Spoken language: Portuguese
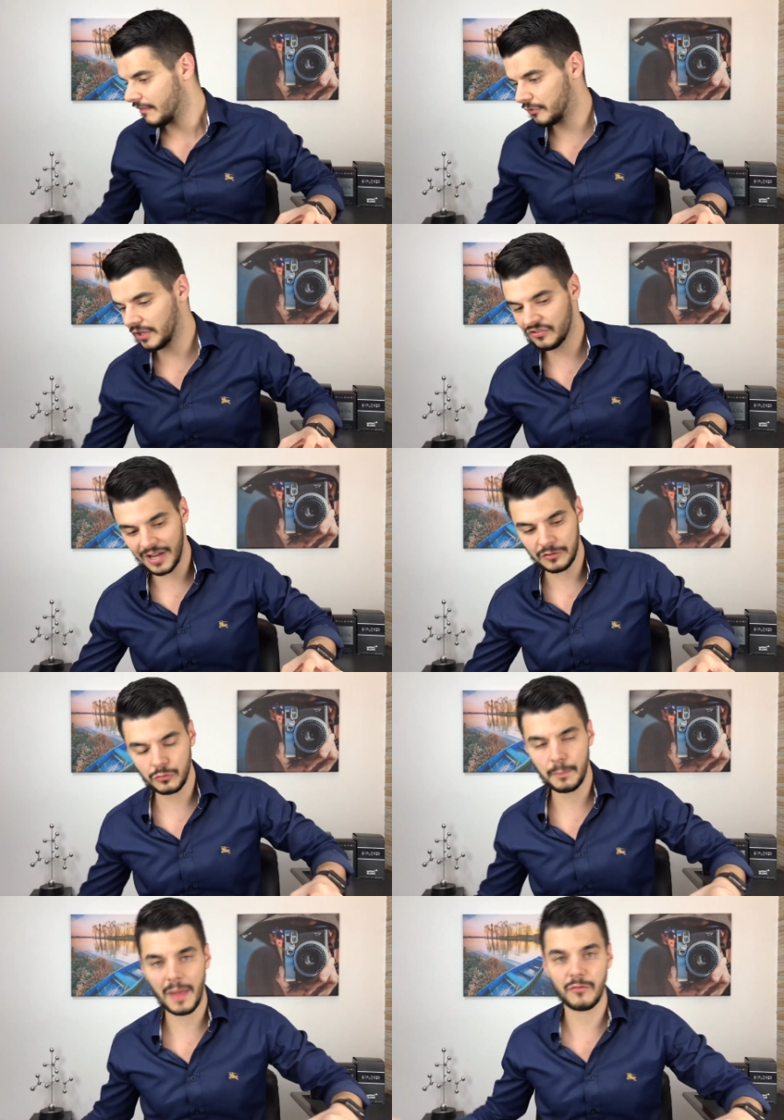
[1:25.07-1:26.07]
vou deixar
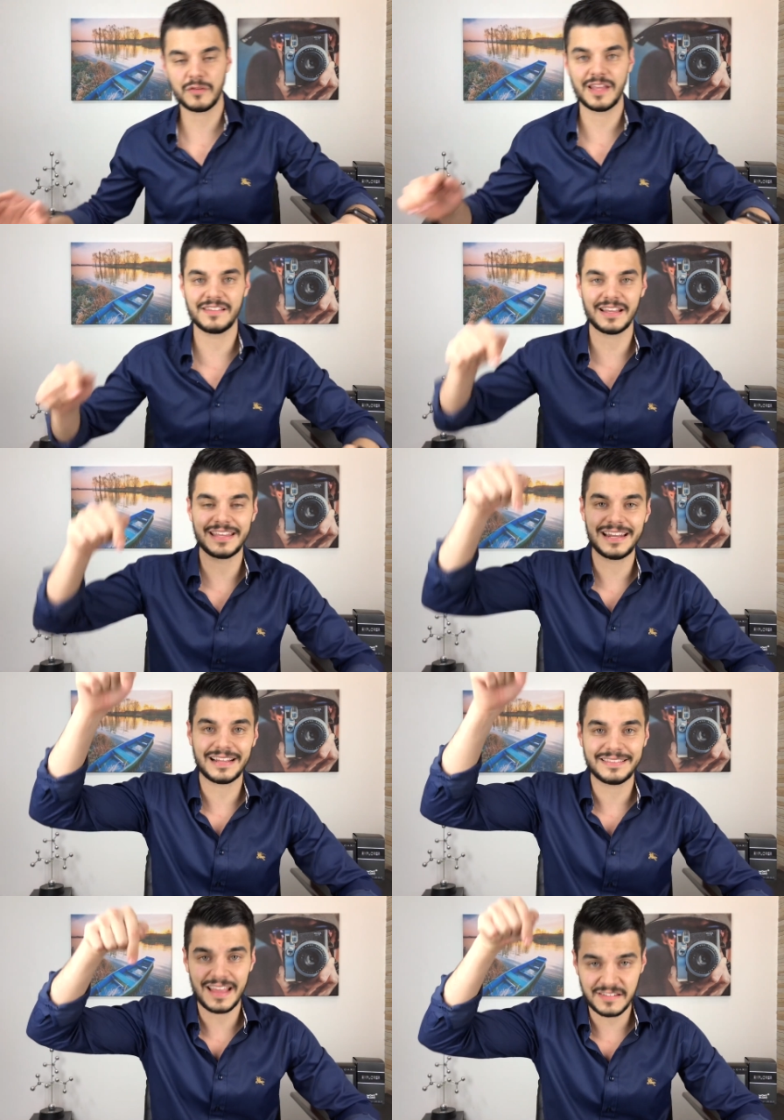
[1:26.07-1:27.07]
tudo para vocês aqui na
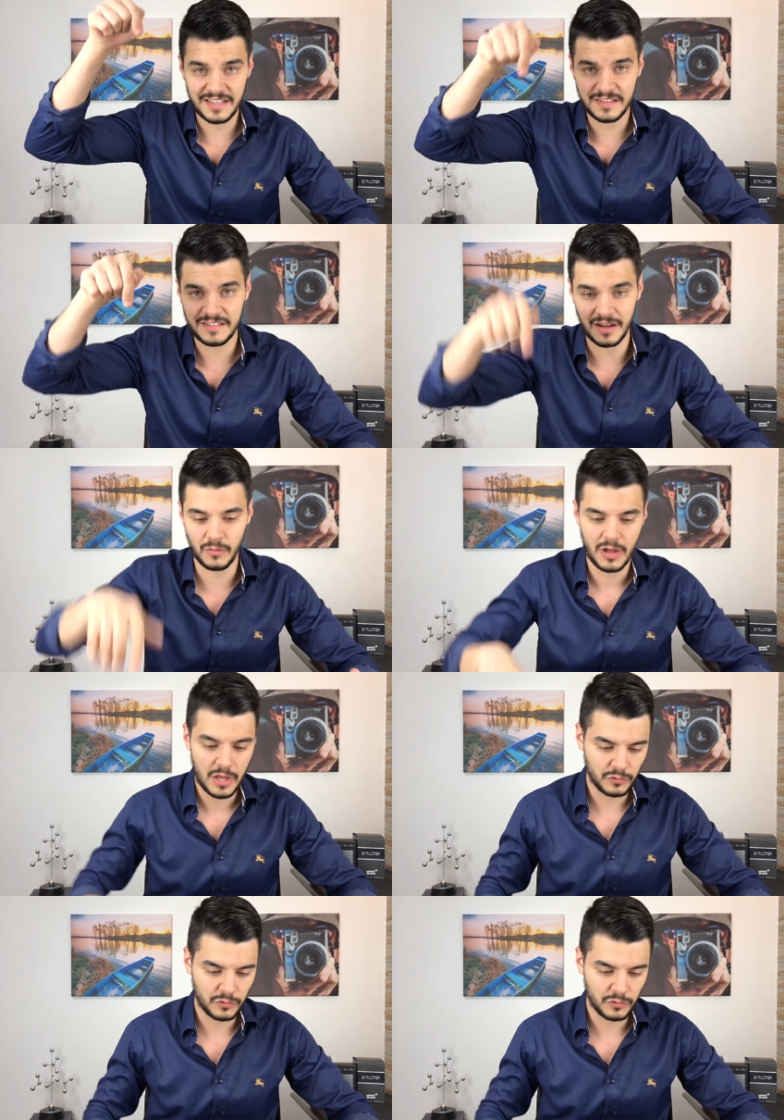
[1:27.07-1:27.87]
descrição